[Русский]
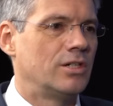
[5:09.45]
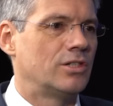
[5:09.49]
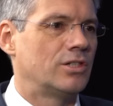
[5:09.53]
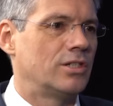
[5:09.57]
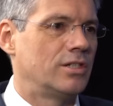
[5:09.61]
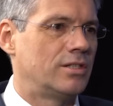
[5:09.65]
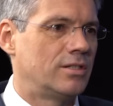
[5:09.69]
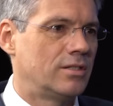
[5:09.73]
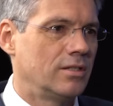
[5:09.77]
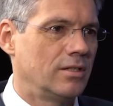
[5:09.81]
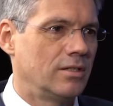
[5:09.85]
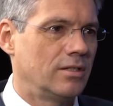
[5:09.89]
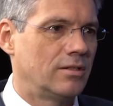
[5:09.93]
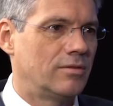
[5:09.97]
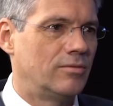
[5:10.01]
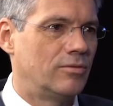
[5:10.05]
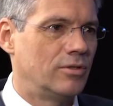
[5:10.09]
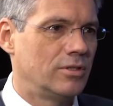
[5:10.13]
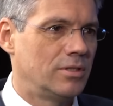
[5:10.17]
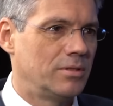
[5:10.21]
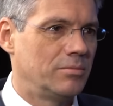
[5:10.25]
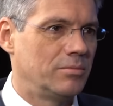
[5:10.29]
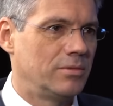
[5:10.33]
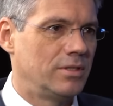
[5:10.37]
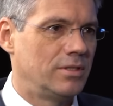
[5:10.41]

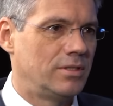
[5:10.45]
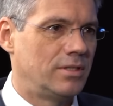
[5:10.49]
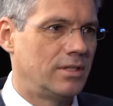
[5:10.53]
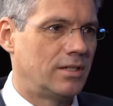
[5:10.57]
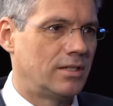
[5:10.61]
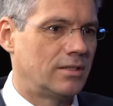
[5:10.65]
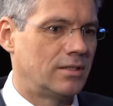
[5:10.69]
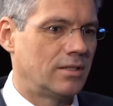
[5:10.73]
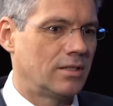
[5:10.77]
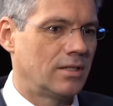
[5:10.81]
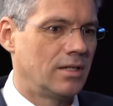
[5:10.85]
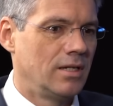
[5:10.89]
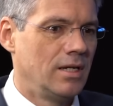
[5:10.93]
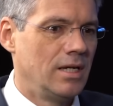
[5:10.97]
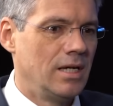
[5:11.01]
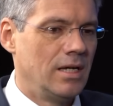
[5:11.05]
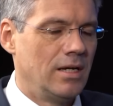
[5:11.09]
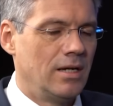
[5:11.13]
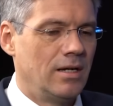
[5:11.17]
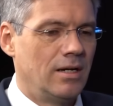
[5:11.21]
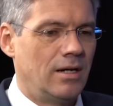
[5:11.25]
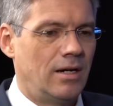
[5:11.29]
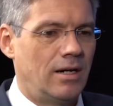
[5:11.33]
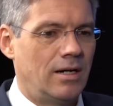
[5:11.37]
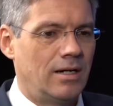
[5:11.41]
6,8.
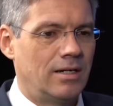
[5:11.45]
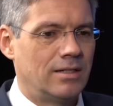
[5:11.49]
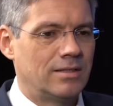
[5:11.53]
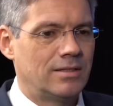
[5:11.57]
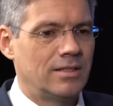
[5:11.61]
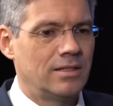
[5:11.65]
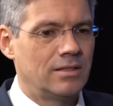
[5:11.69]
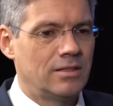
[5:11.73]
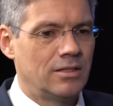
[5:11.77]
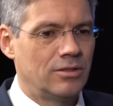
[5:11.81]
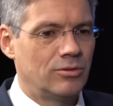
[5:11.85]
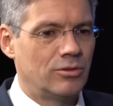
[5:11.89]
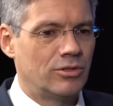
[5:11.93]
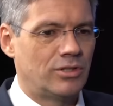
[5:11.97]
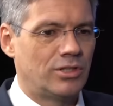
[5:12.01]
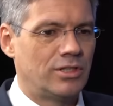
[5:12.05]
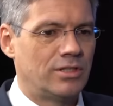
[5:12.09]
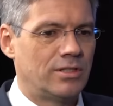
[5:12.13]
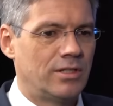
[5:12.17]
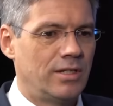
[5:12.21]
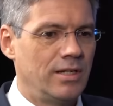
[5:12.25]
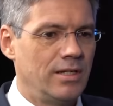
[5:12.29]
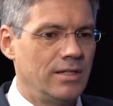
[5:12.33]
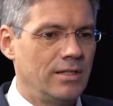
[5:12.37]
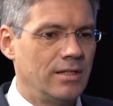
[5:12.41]
А с этой точки
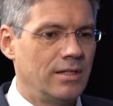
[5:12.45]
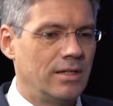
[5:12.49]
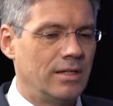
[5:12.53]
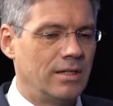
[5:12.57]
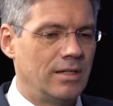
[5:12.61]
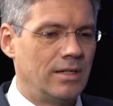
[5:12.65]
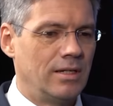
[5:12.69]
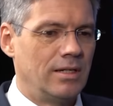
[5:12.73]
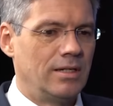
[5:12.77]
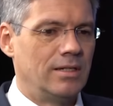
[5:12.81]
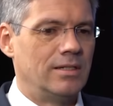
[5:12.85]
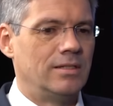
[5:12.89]
зрения